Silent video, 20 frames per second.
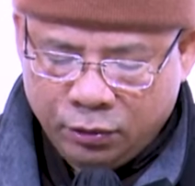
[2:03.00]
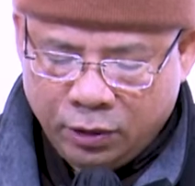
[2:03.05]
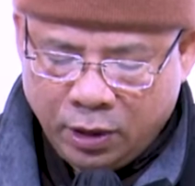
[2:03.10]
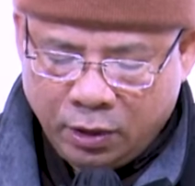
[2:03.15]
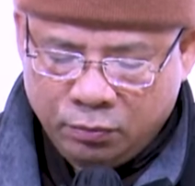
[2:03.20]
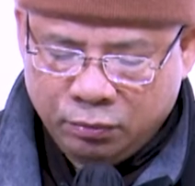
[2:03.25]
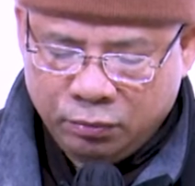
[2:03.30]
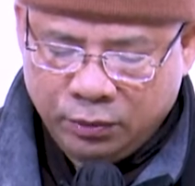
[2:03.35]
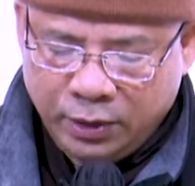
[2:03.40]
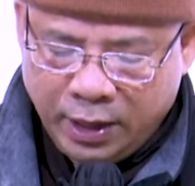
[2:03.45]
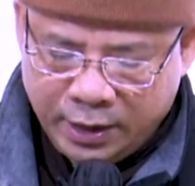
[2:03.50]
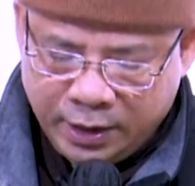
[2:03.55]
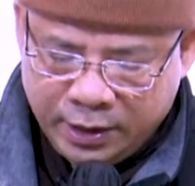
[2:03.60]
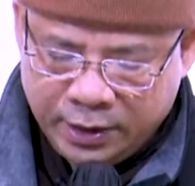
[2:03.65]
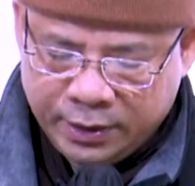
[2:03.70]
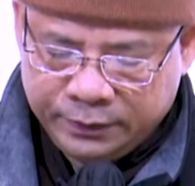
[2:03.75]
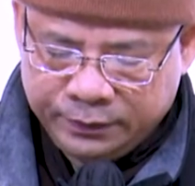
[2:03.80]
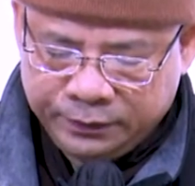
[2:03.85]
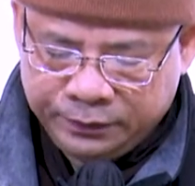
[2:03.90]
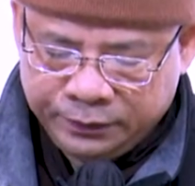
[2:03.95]
Tông nhà
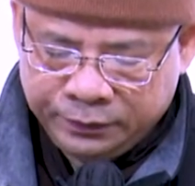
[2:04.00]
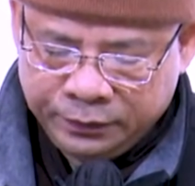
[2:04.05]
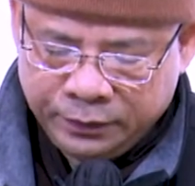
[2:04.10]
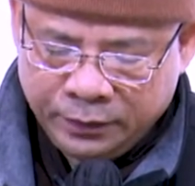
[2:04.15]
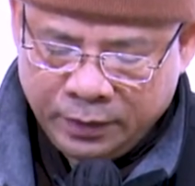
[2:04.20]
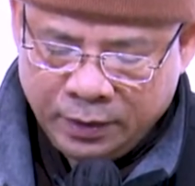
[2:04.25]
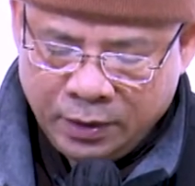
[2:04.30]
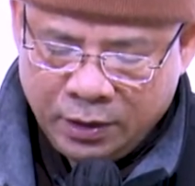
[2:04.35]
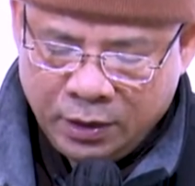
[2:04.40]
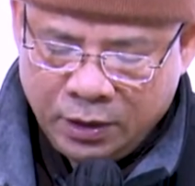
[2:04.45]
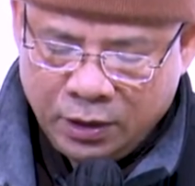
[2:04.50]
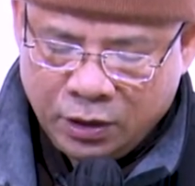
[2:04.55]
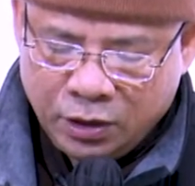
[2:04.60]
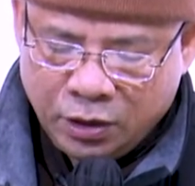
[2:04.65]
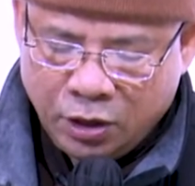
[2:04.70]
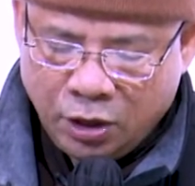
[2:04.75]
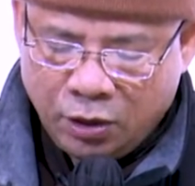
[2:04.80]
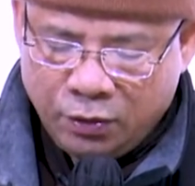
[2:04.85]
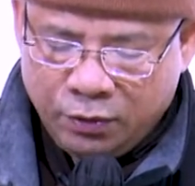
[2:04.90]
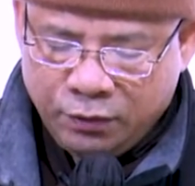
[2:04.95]
Đường,
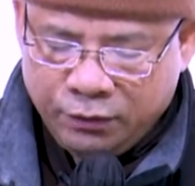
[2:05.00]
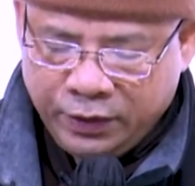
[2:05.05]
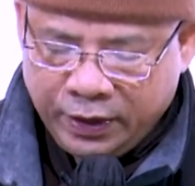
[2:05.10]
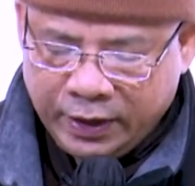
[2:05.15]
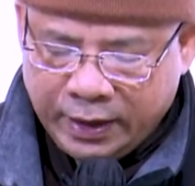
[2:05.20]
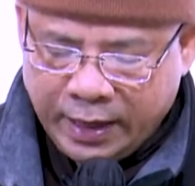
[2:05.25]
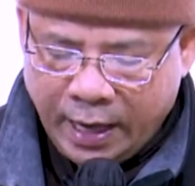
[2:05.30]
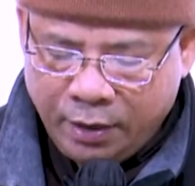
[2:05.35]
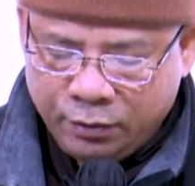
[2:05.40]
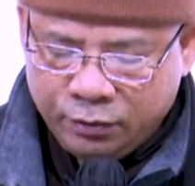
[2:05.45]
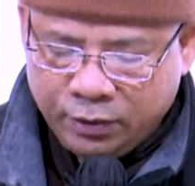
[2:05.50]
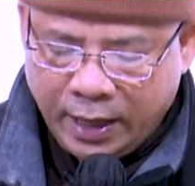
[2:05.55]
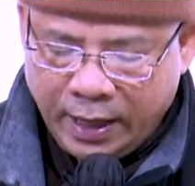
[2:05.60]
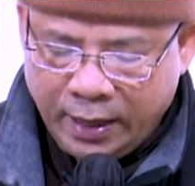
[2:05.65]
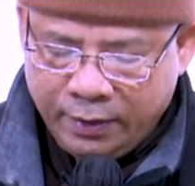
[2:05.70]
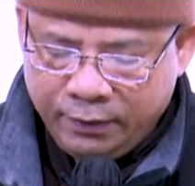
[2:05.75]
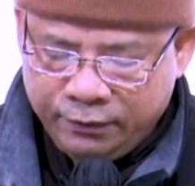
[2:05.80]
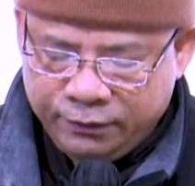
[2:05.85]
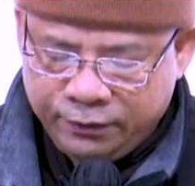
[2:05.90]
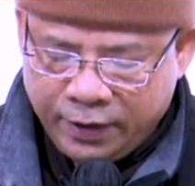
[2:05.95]
có vị cao tăng